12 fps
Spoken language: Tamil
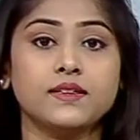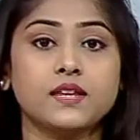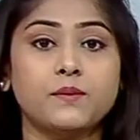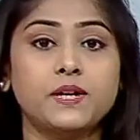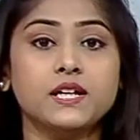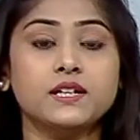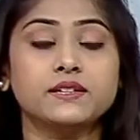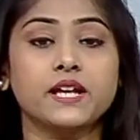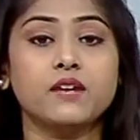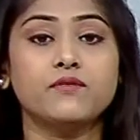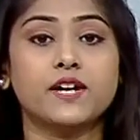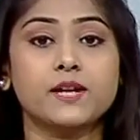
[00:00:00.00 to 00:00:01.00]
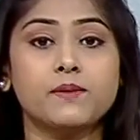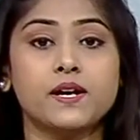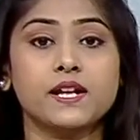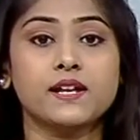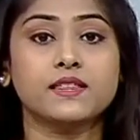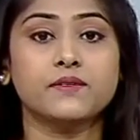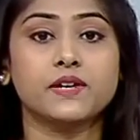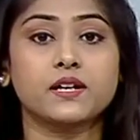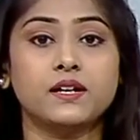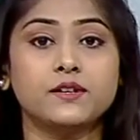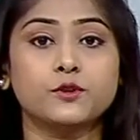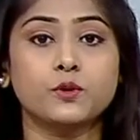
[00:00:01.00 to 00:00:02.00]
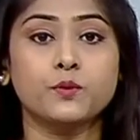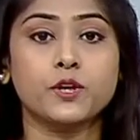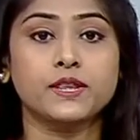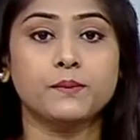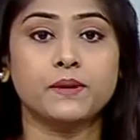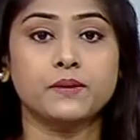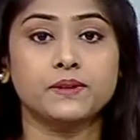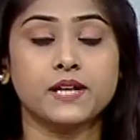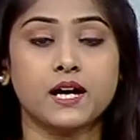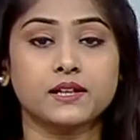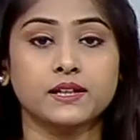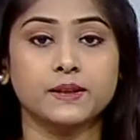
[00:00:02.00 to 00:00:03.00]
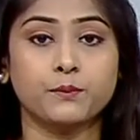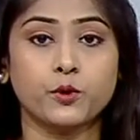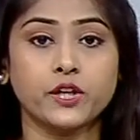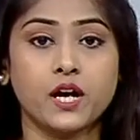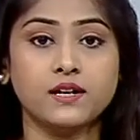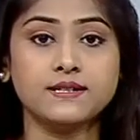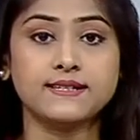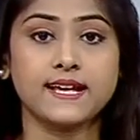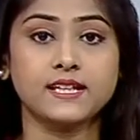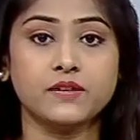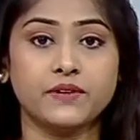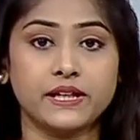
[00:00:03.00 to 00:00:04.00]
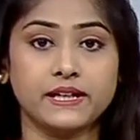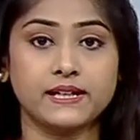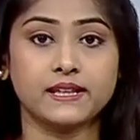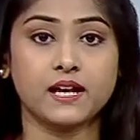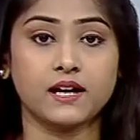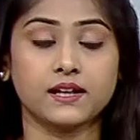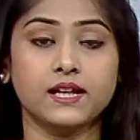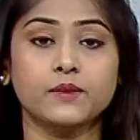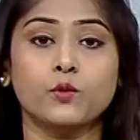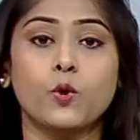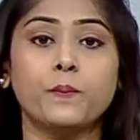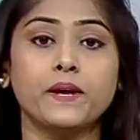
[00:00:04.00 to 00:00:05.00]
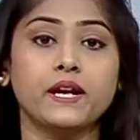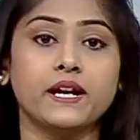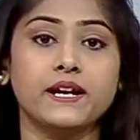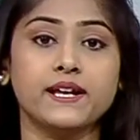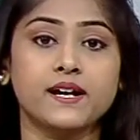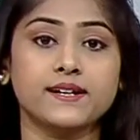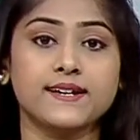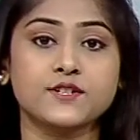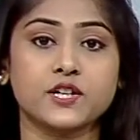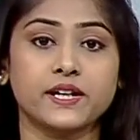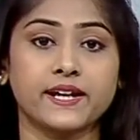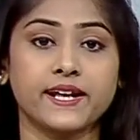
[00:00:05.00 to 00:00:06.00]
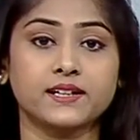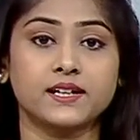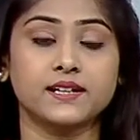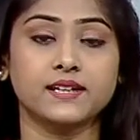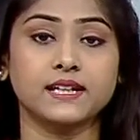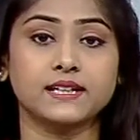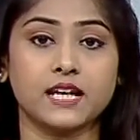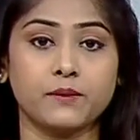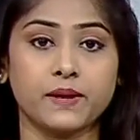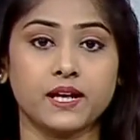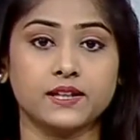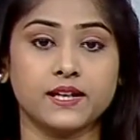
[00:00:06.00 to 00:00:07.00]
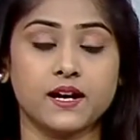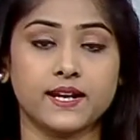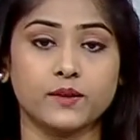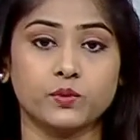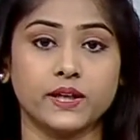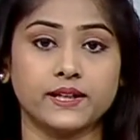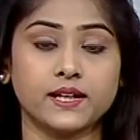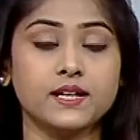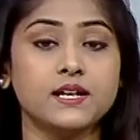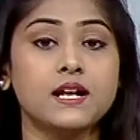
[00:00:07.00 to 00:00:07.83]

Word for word: தமிழகத்தில் வடமாநிலத்தவர்கள் துன்புறுத்தப்படுவதாக பொய்யான செய்தி வெளியிட்டதாக ஓபி இண்டியா என்ற இணையதளத்தின் தலைமை அதிகாரி உள்ளிட்ட